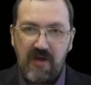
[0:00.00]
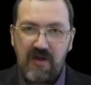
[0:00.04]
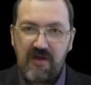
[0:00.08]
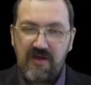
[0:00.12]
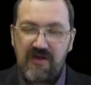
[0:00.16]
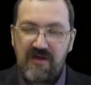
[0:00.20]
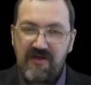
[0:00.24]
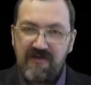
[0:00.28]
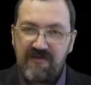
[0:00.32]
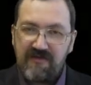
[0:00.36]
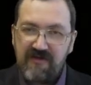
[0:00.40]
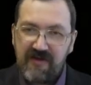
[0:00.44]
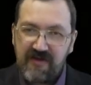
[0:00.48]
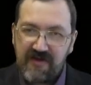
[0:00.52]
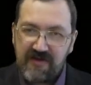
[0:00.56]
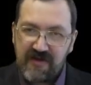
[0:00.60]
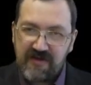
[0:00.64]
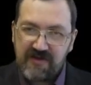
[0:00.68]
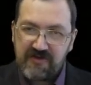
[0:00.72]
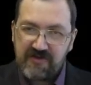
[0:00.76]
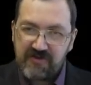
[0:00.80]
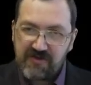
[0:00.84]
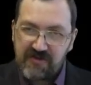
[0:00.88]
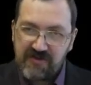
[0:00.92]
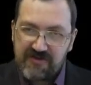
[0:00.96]

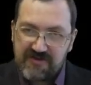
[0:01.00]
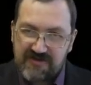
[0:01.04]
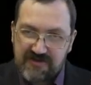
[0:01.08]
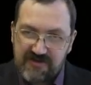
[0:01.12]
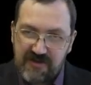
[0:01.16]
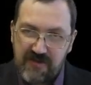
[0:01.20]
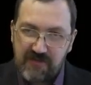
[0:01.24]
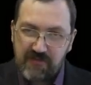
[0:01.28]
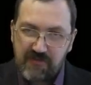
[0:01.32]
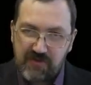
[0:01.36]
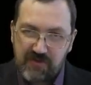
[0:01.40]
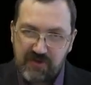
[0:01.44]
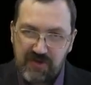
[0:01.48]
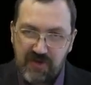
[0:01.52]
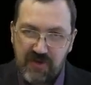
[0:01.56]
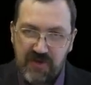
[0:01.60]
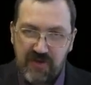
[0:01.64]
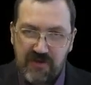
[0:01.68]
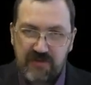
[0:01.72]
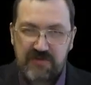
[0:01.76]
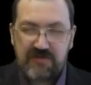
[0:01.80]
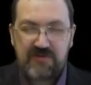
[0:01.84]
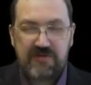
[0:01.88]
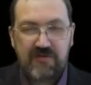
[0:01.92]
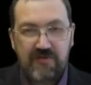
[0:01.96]
говорящий
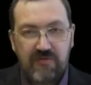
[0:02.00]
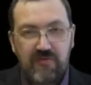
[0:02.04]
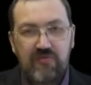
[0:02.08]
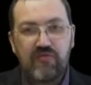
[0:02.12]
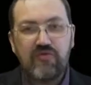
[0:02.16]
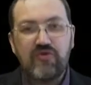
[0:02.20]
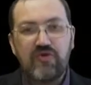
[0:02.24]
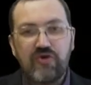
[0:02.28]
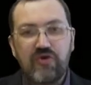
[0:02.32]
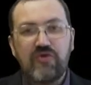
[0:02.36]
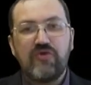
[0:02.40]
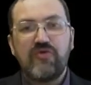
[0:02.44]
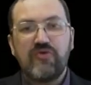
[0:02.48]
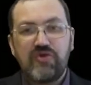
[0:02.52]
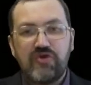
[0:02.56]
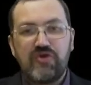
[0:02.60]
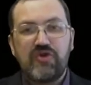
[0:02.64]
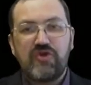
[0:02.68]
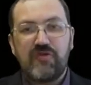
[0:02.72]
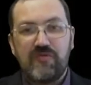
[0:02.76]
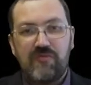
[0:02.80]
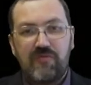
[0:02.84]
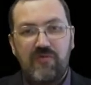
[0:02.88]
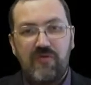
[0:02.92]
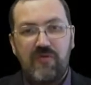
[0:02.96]
сообщает
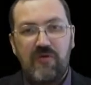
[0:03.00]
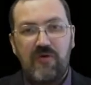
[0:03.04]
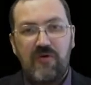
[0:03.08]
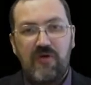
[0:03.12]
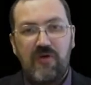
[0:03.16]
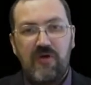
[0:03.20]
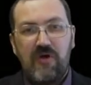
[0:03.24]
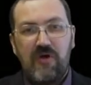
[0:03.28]
слушающему,